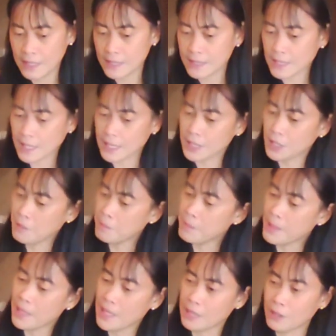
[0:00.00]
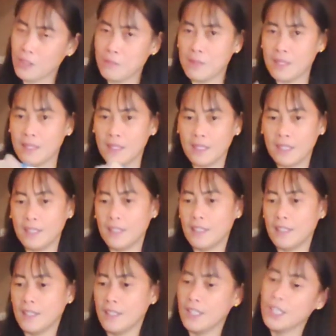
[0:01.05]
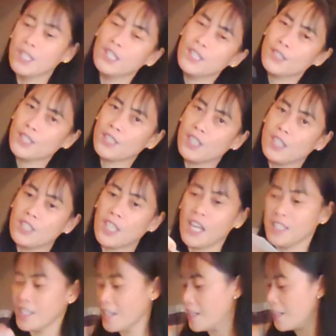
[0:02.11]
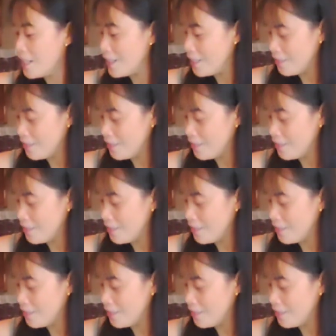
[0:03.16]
Saka syempre, ito yung mga checheche niya.